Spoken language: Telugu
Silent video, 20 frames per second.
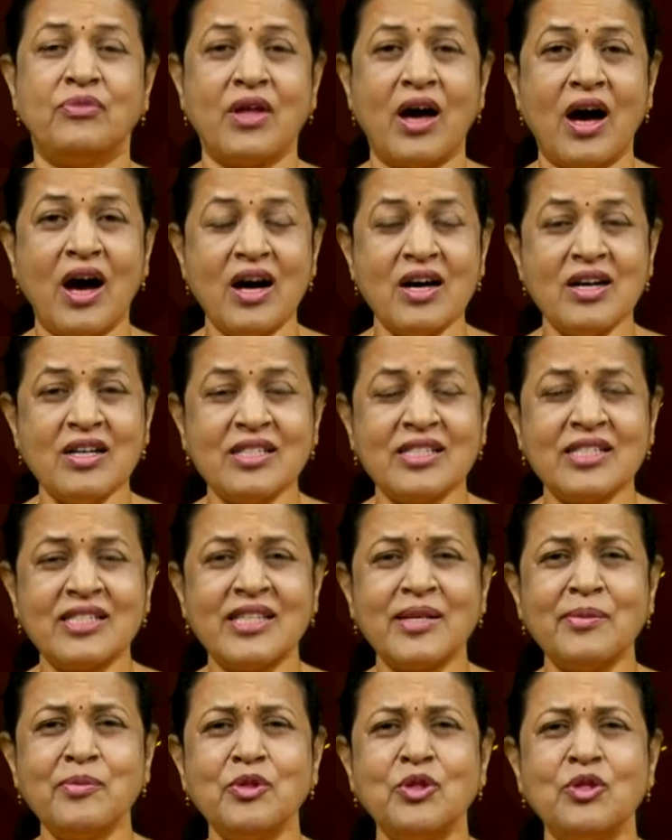నా
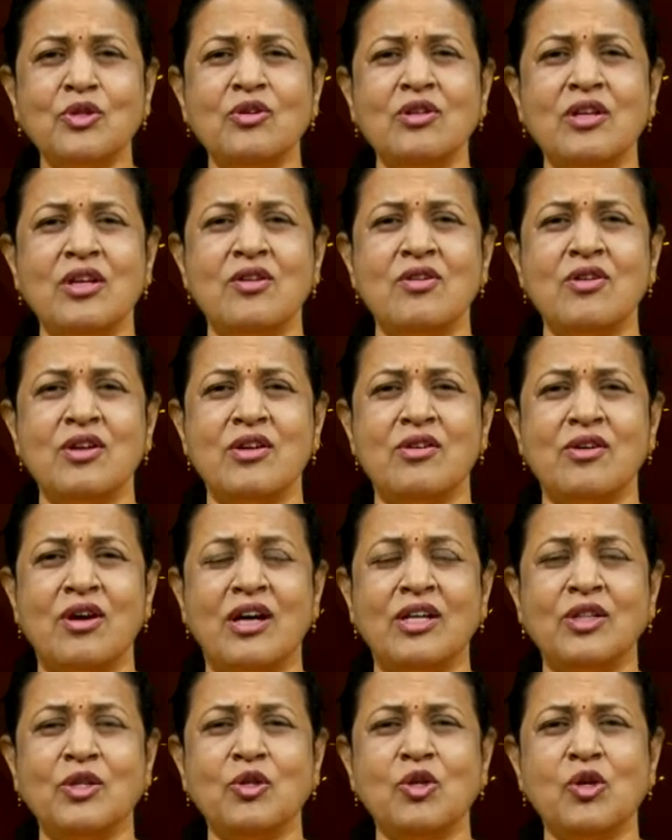హస్తముతో నిన్ను నేను
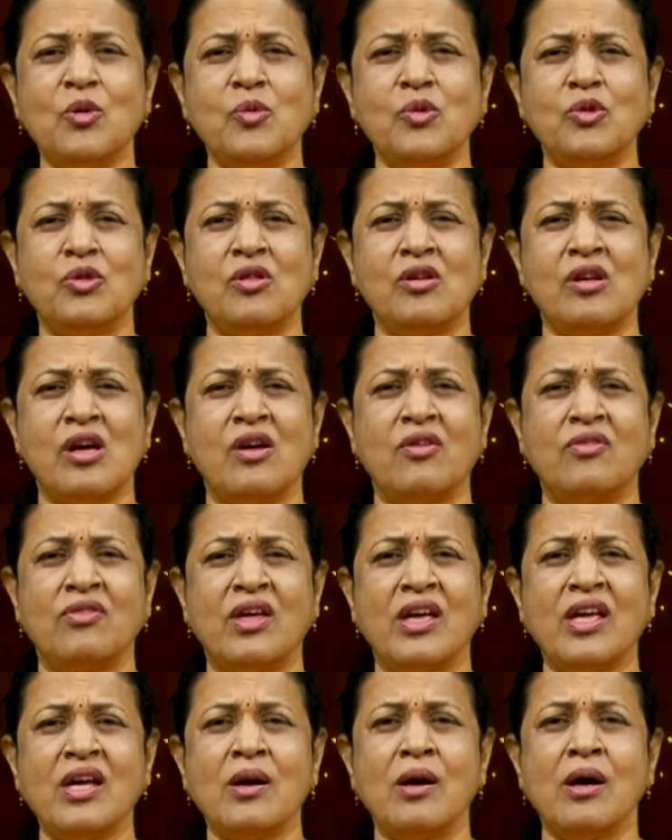ఆదుకోబోతున్నాను
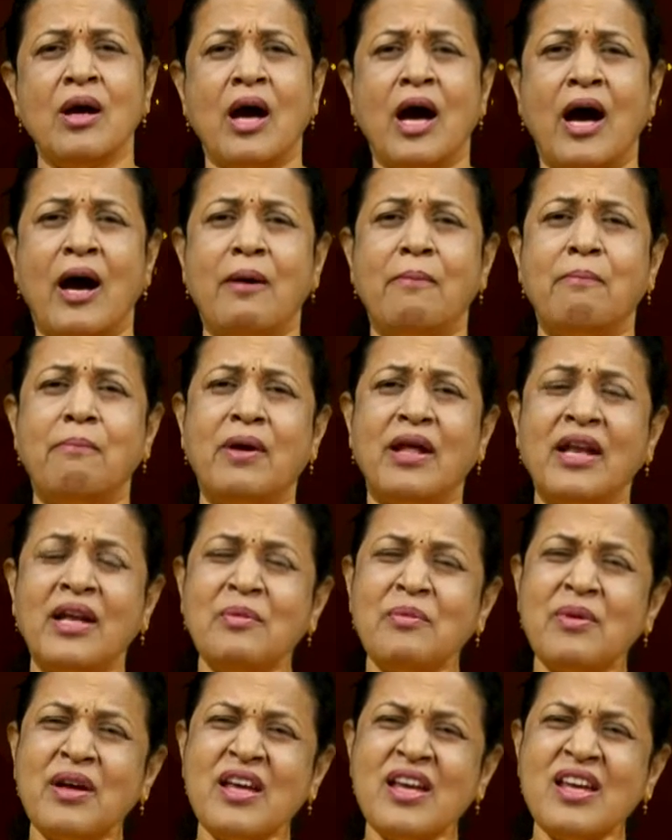దయ ఆ
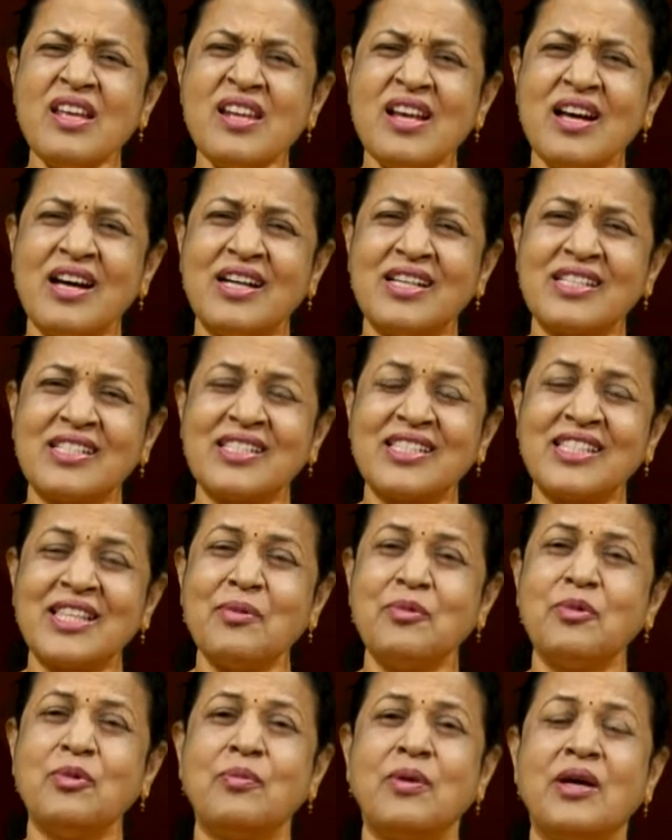బలమైన
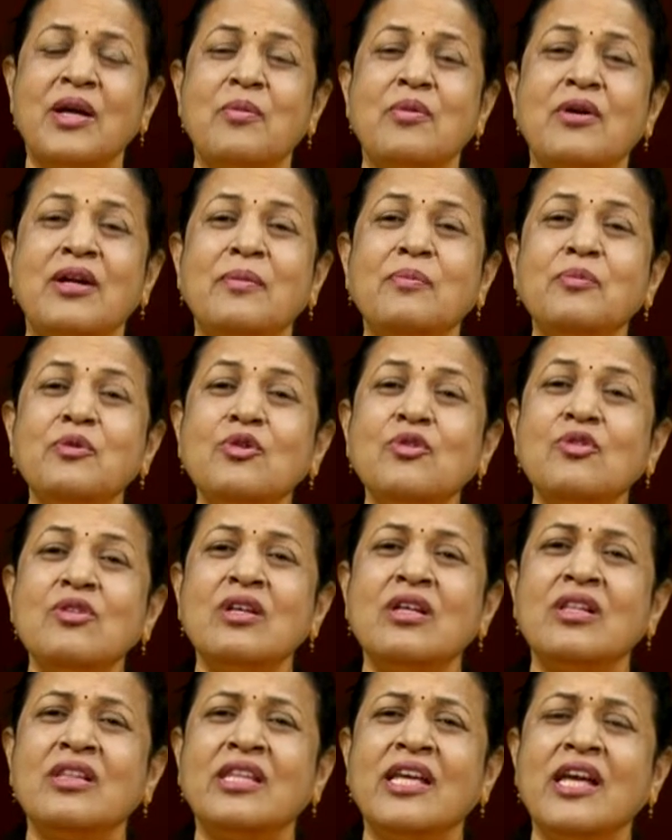హస్తము మనం
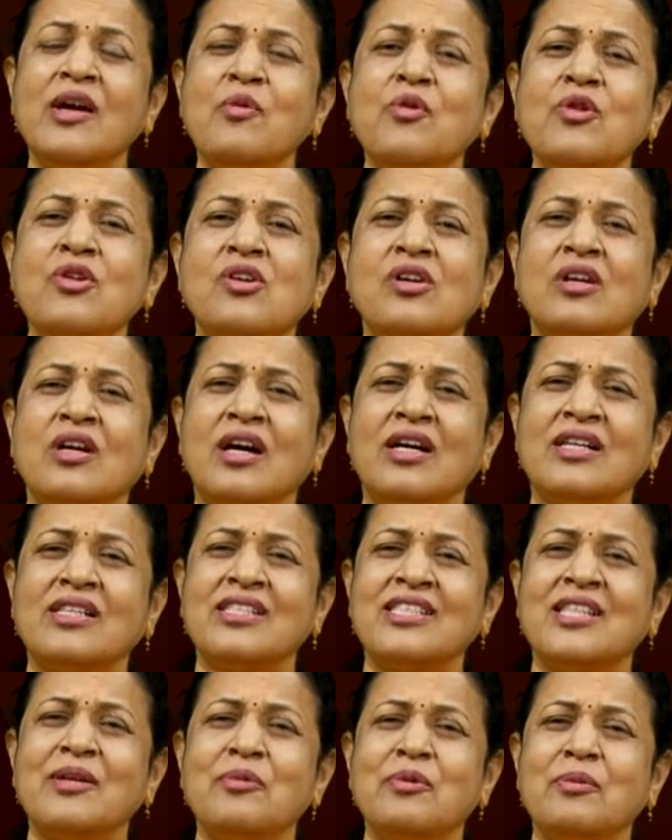నమ్ముకున్న దేవుని యొక్క
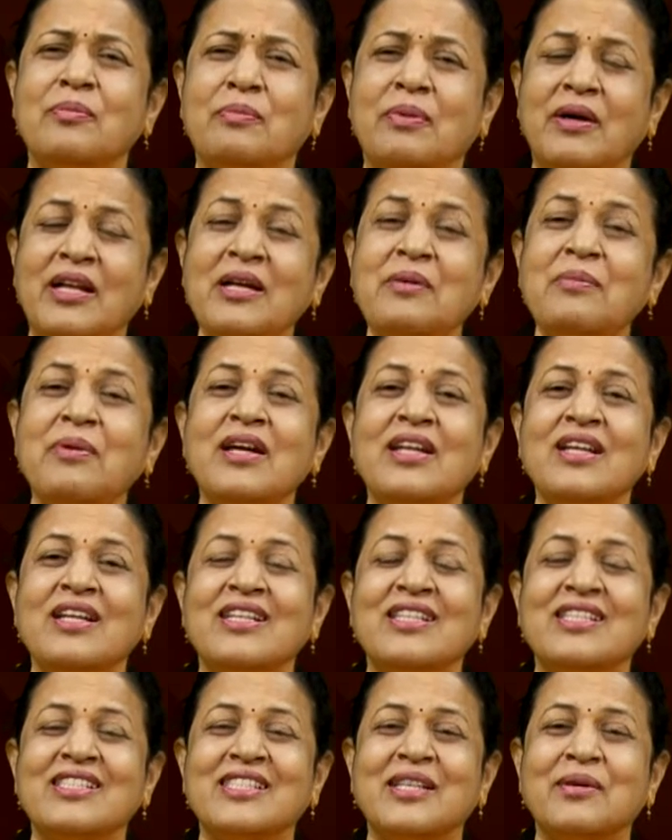హస్తము బలమైన
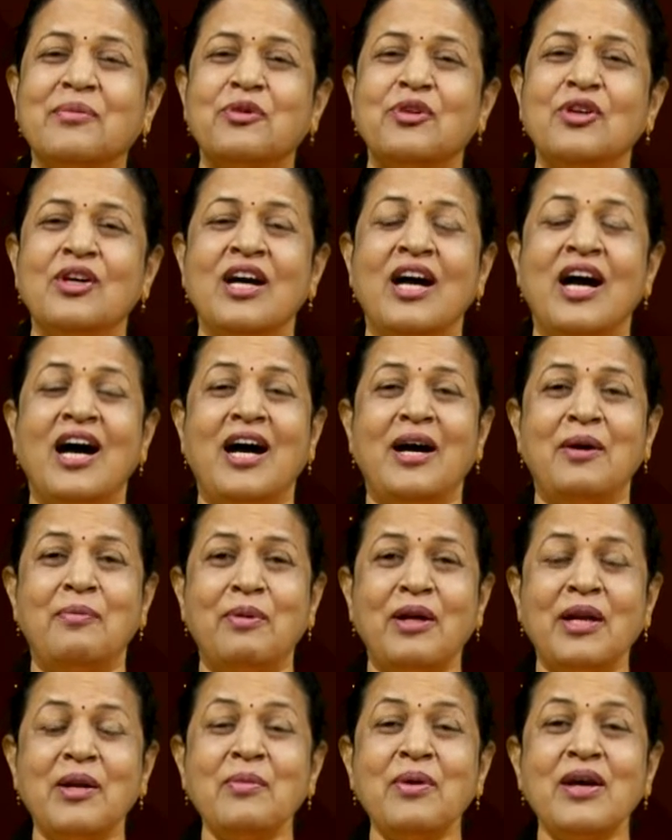హస్తము ఆ
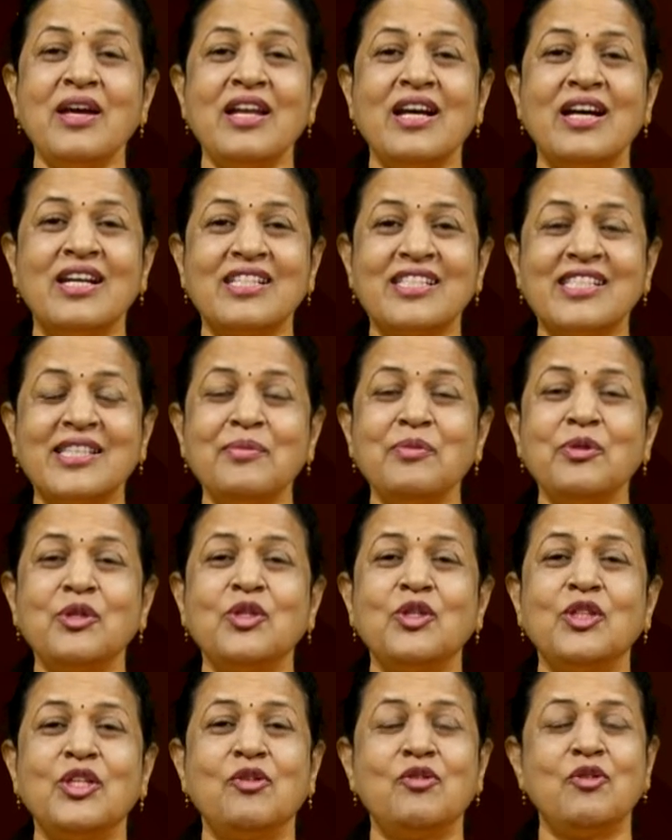బలమైన
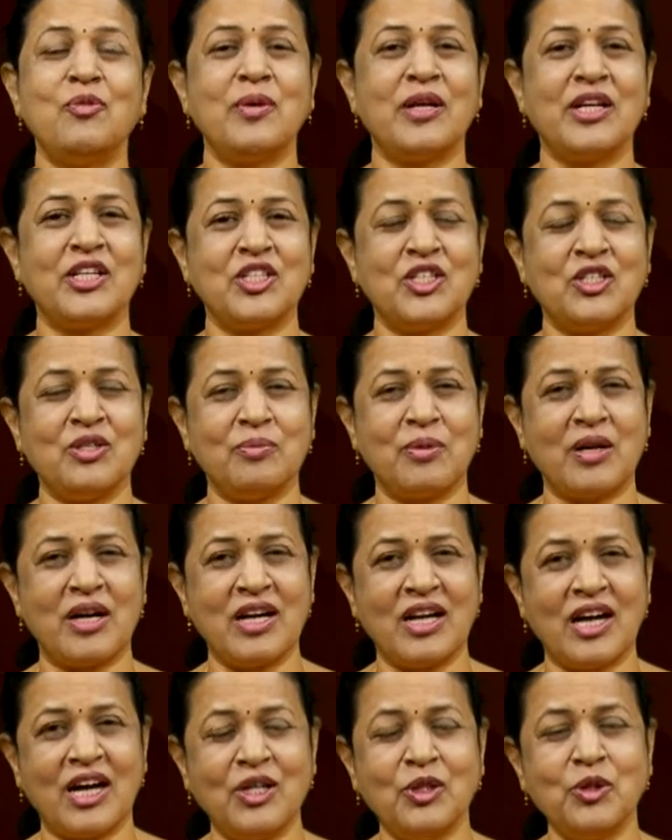హస్తముతో దేవుడు మన జీ
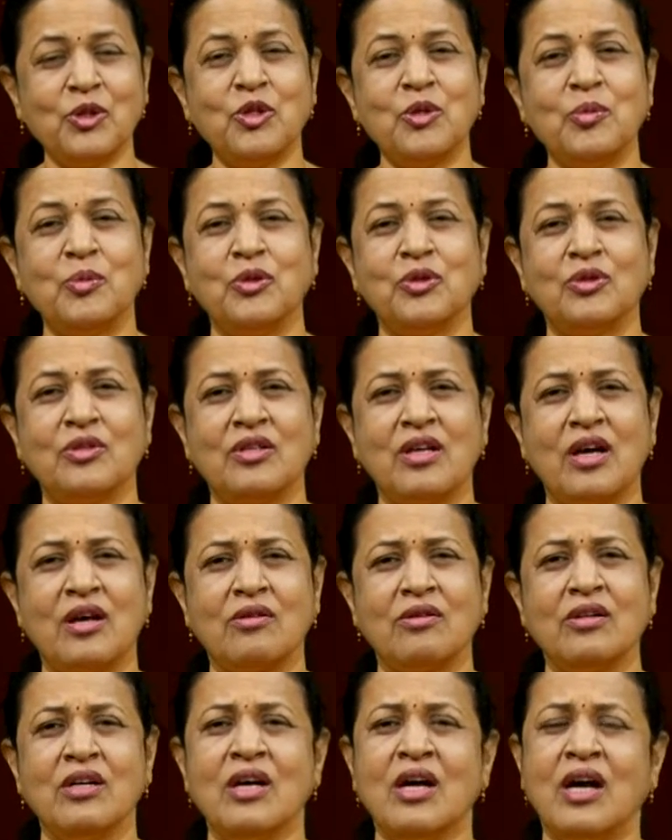మనల్ని
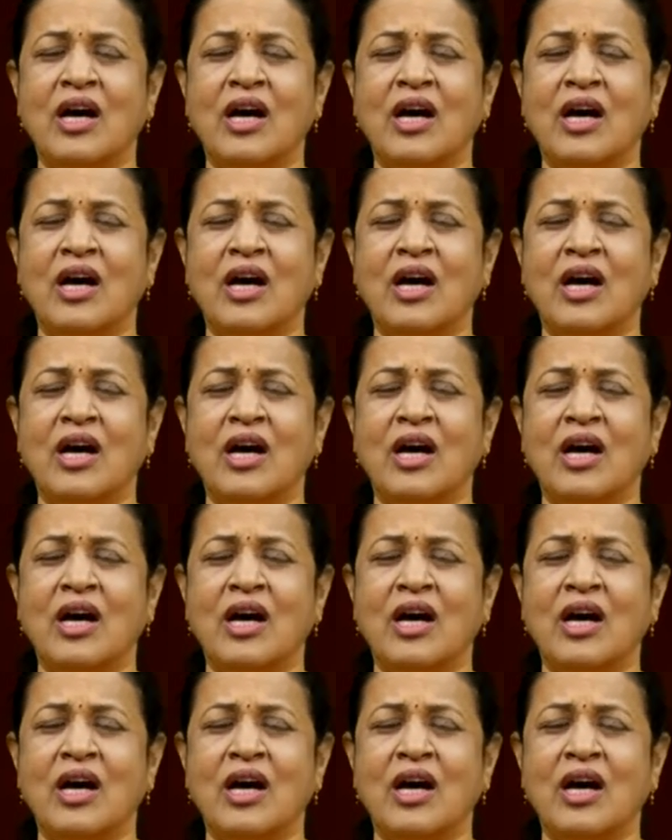ఆదుకోబోతున్నారు